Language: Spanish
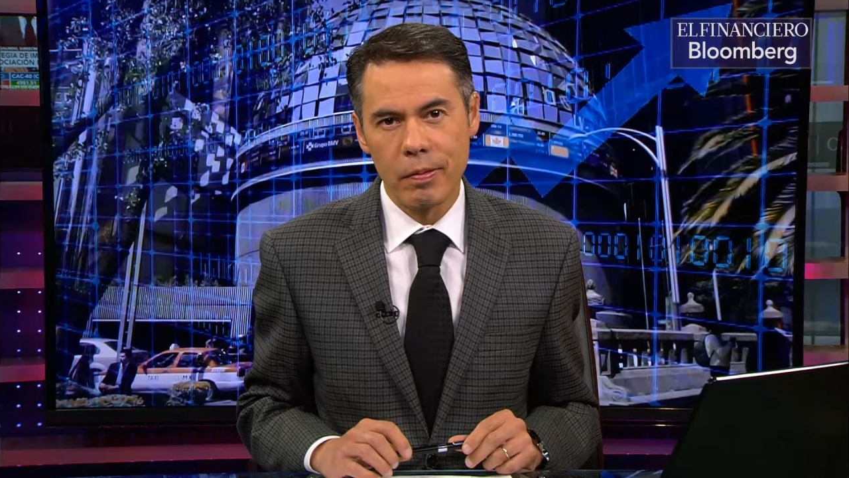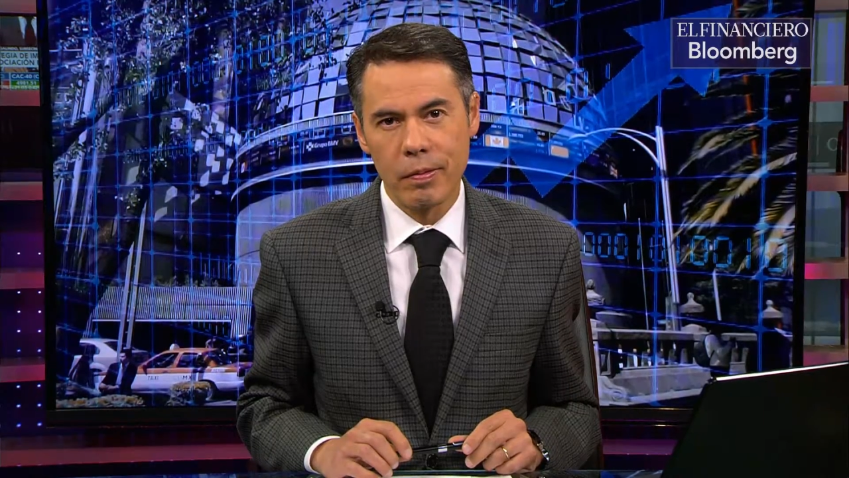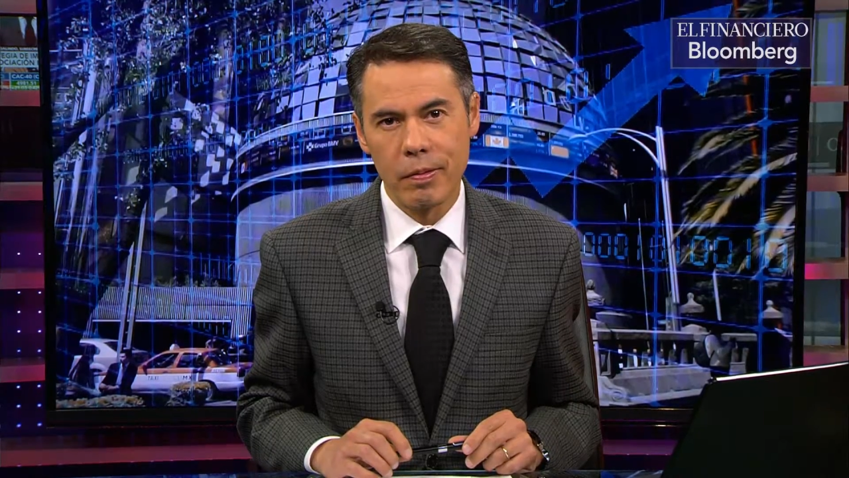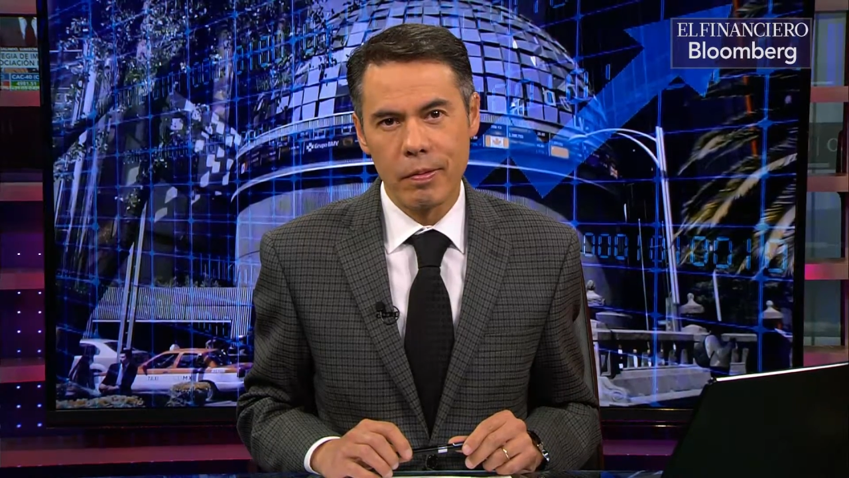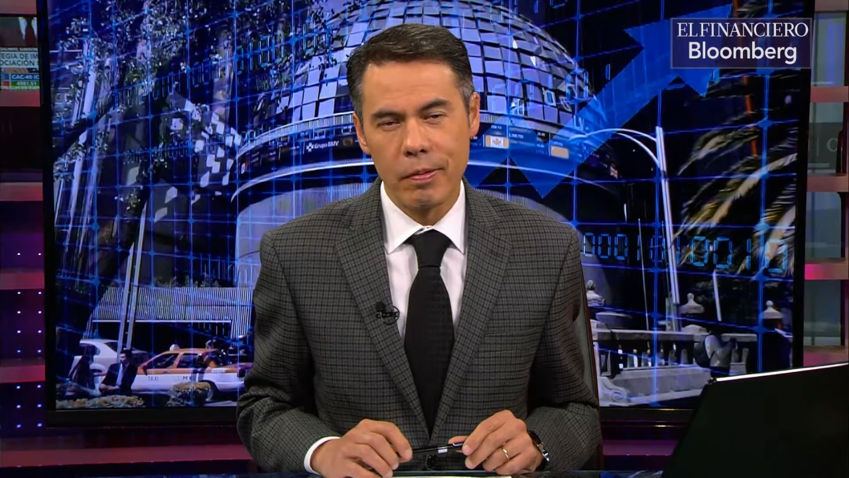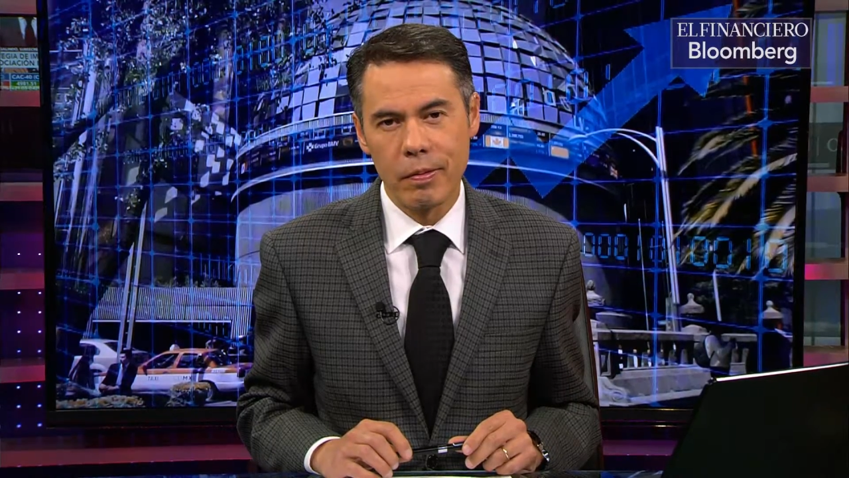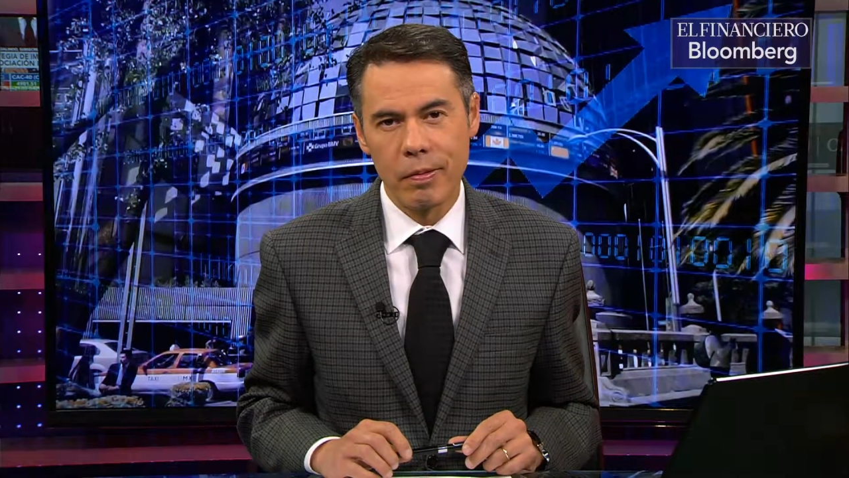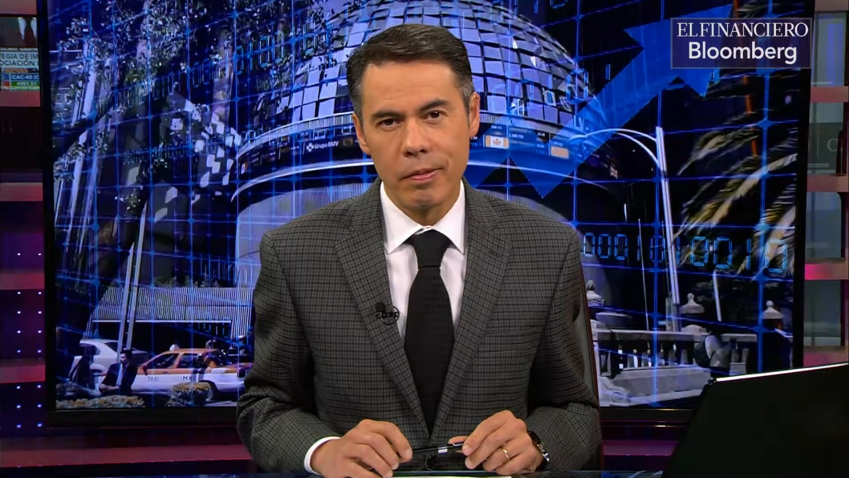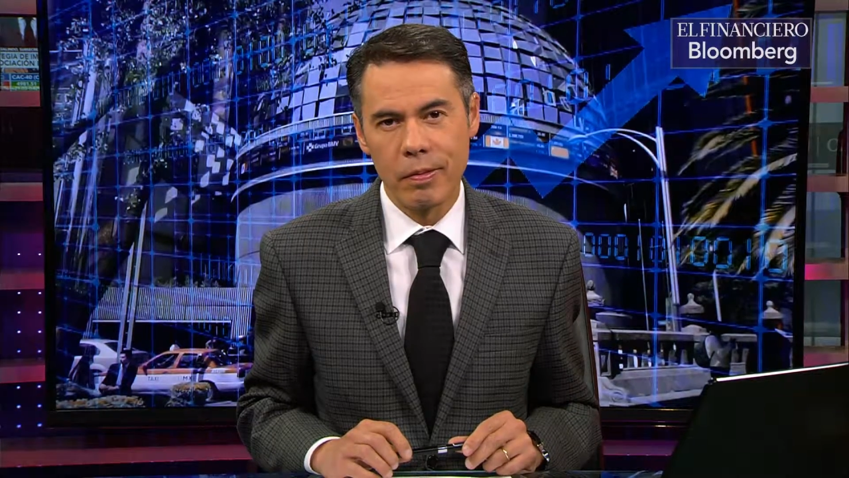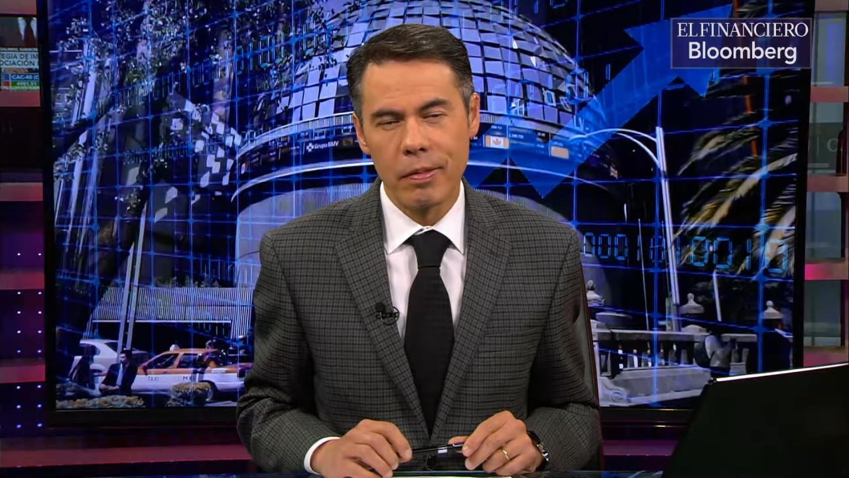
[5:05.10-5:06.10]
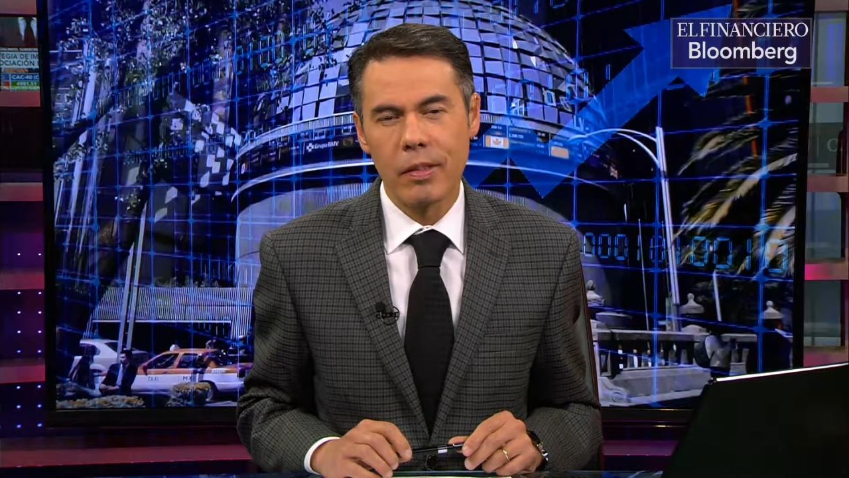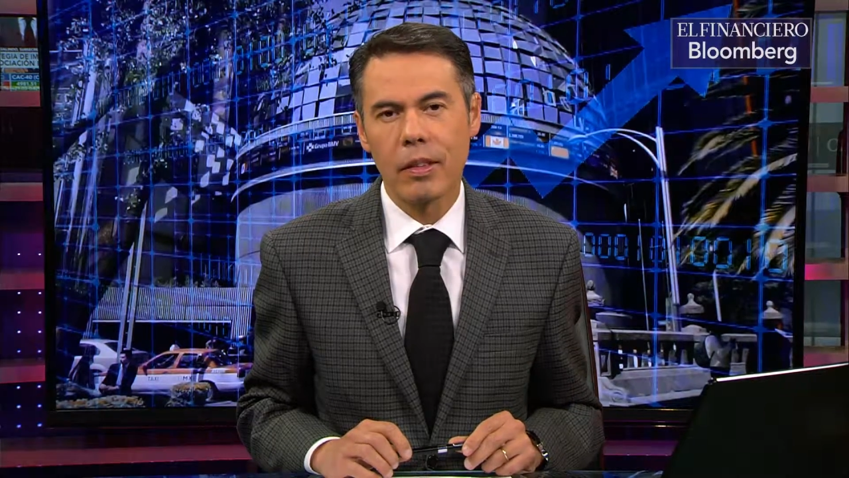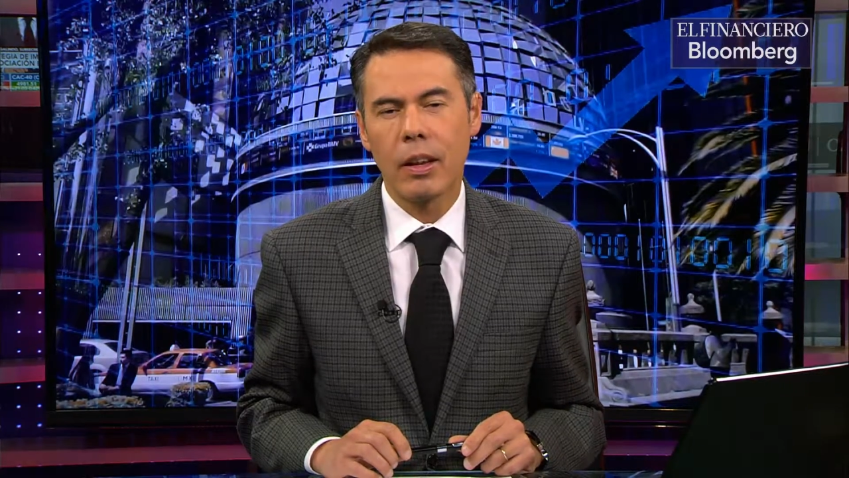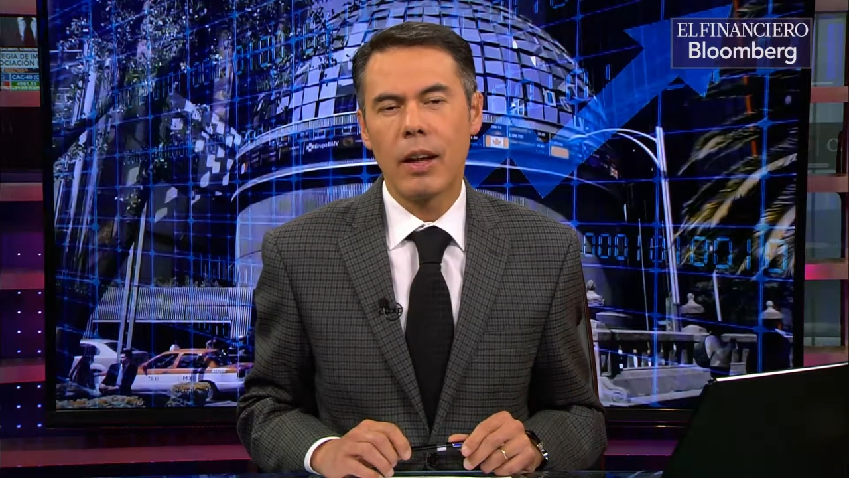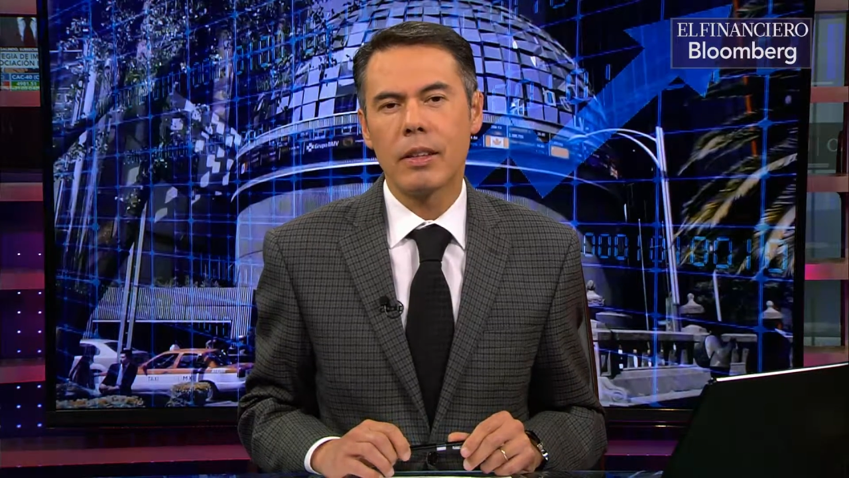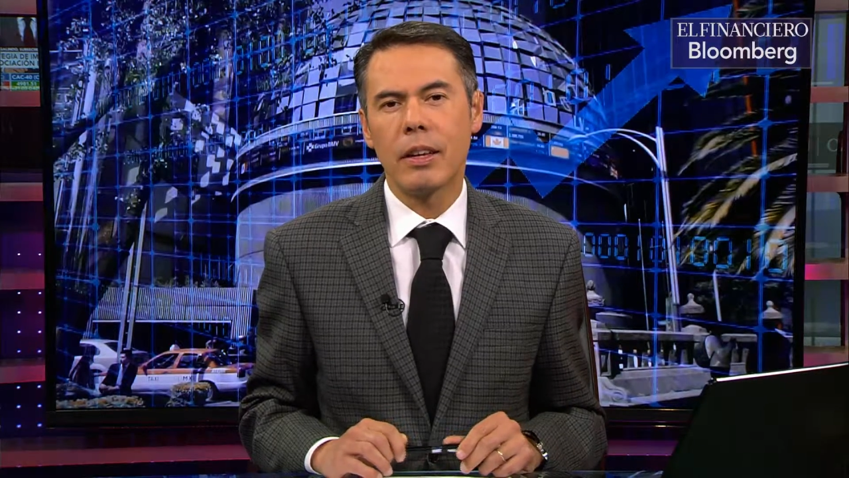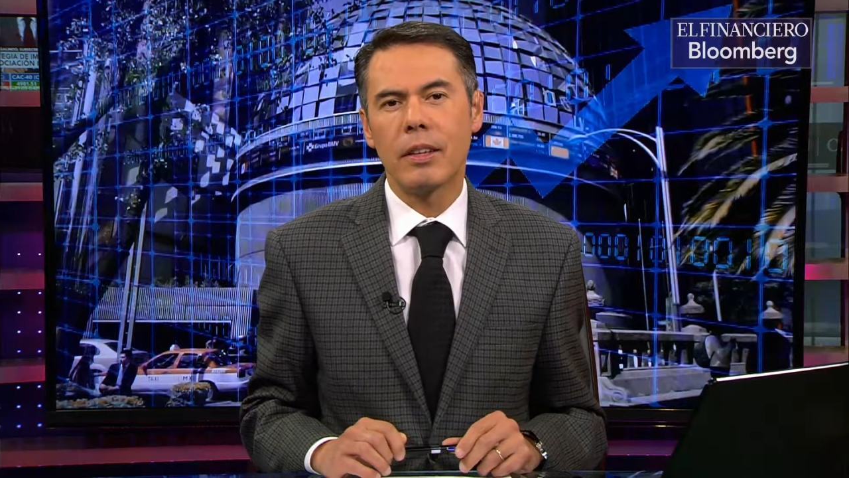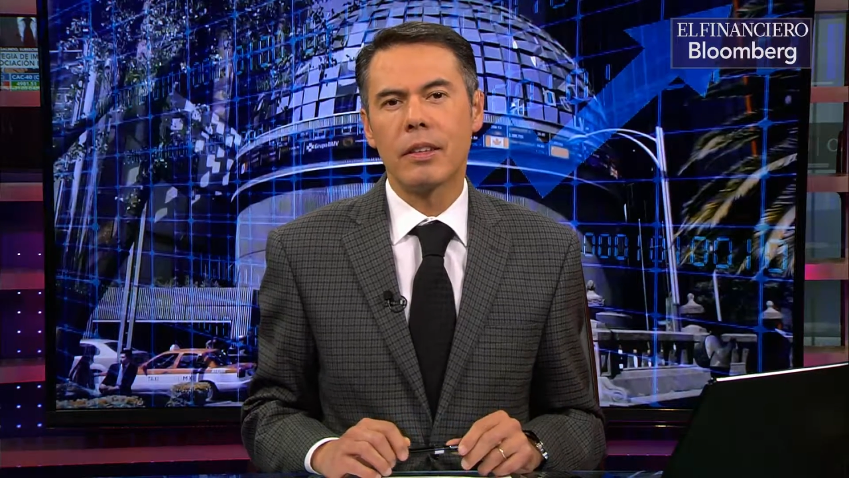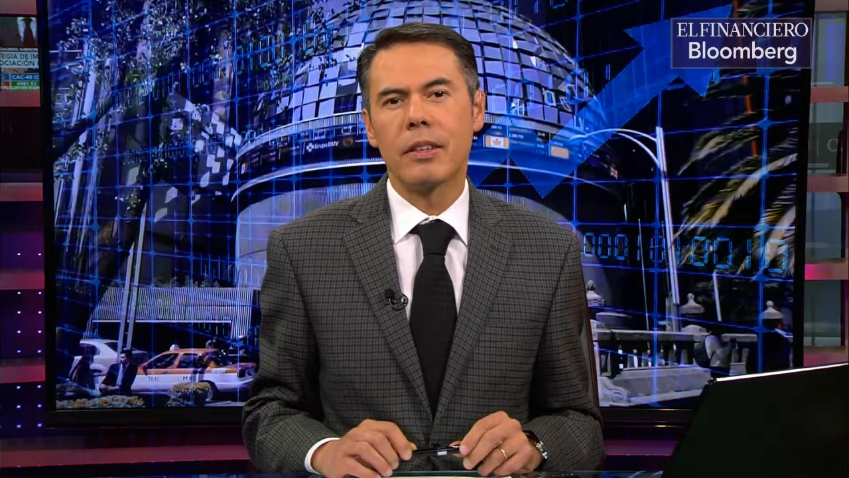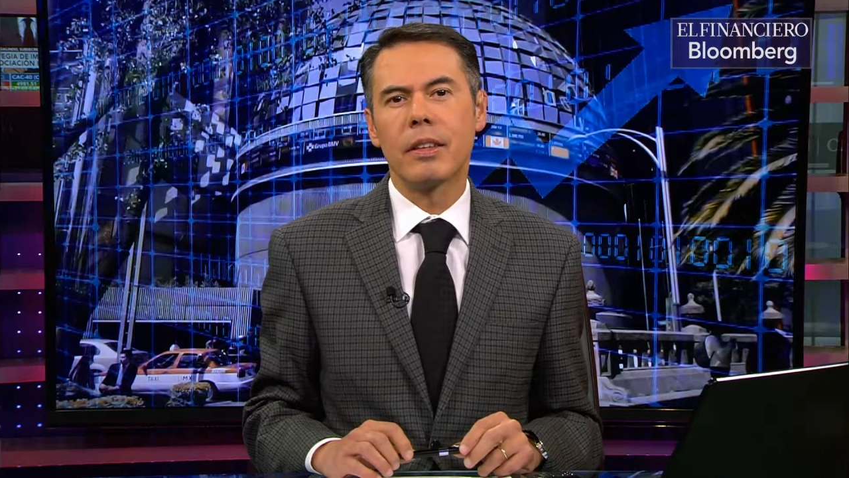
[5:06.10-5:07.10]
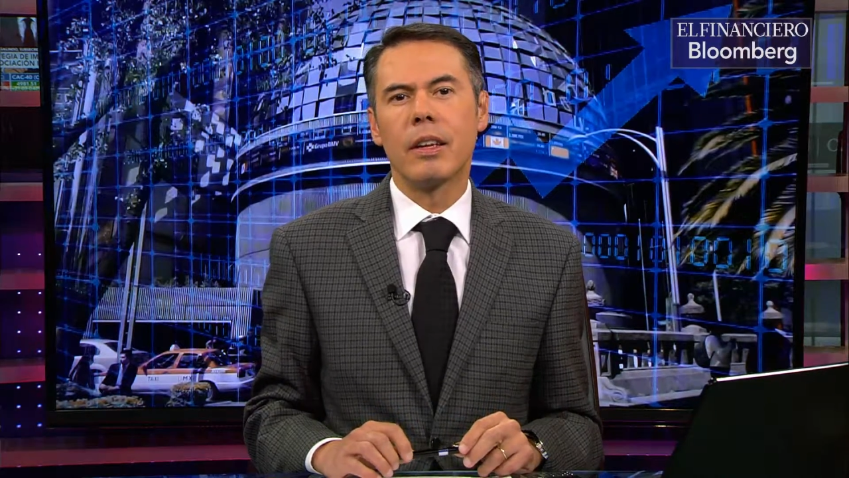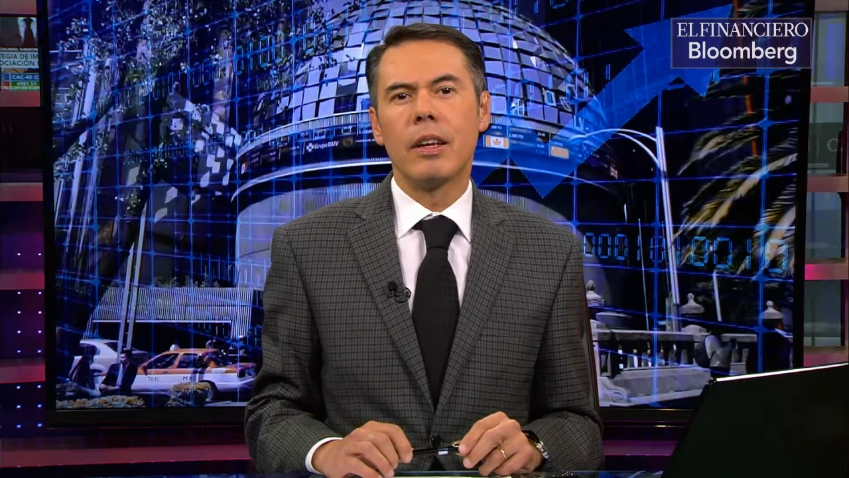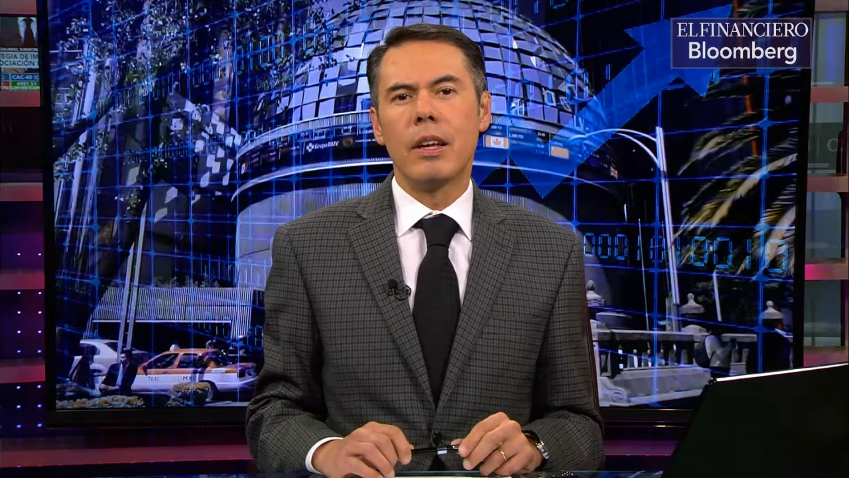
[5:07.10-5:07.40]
Un saludo a todos. Gracias.